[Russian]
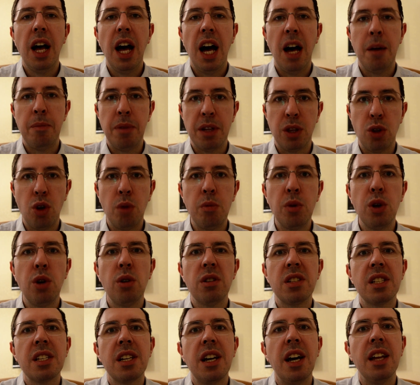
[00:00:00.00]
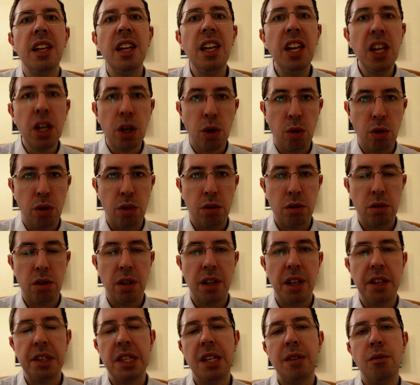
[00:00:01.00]
а потом ее сканируют
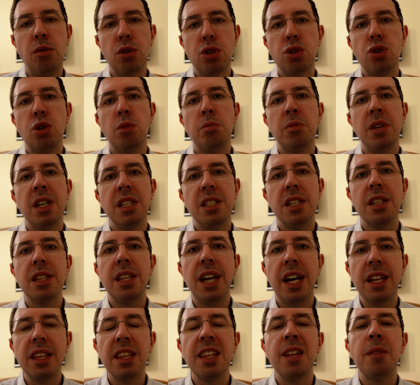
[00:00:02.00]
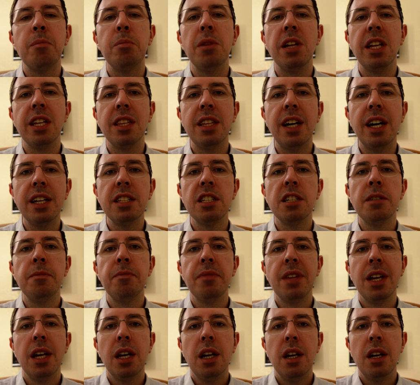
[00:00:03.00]
для того, чтобы эти данные передать
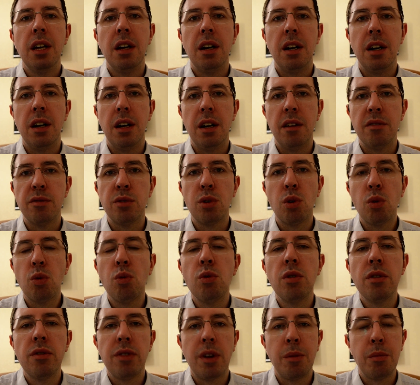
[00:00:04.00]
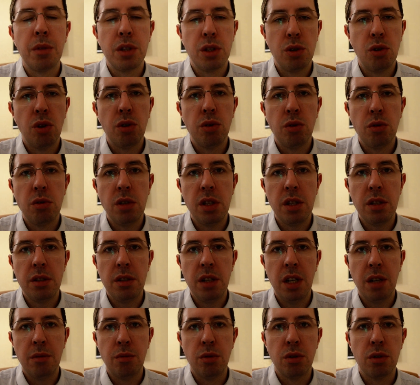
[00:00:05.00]
э, в другую информационную
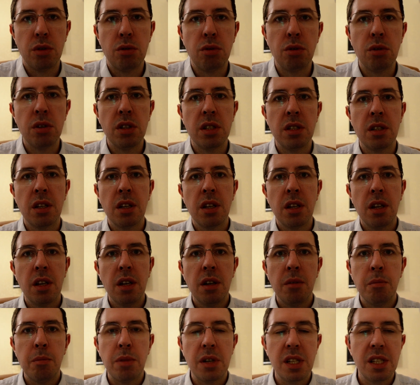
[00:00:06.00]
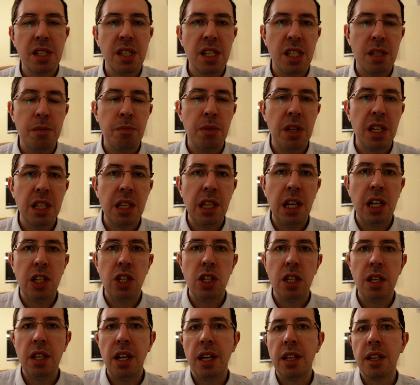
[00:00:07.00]
систему. То есть процесс
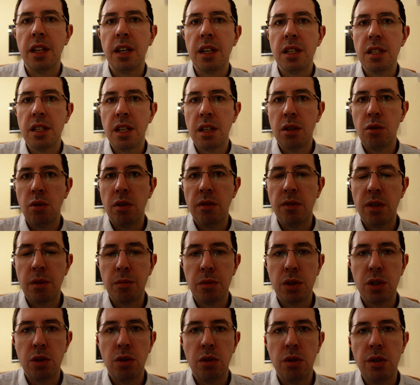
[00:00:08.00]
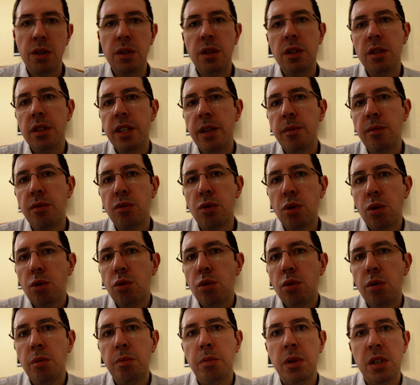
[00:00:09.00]
передачи данных из одной информационной системы в
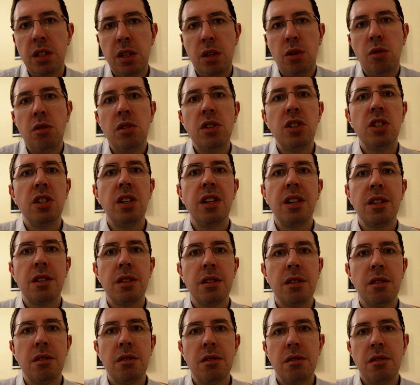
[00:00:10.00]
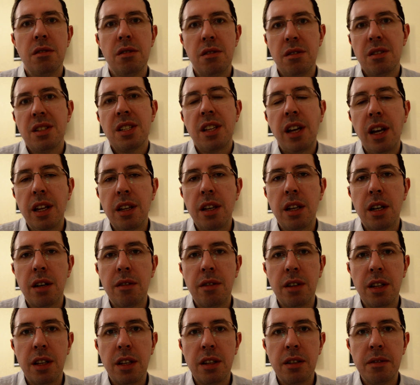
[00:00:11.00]
другую построен через
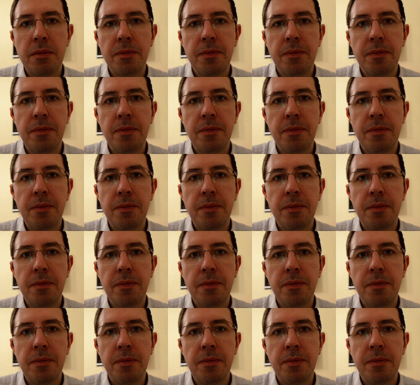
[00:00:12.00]
сканирование.